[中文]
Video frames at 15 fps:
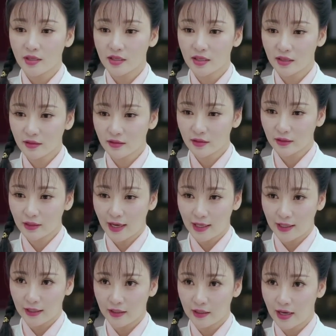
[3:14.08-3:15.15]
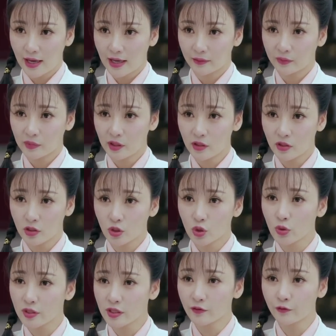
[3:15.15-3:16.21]
高文欣自泰陵一案
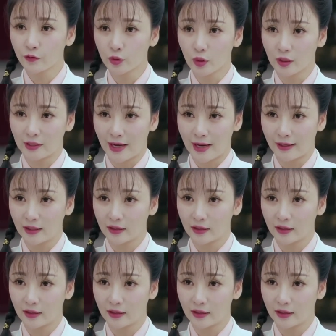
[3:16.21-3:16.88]
一直忠心辅佐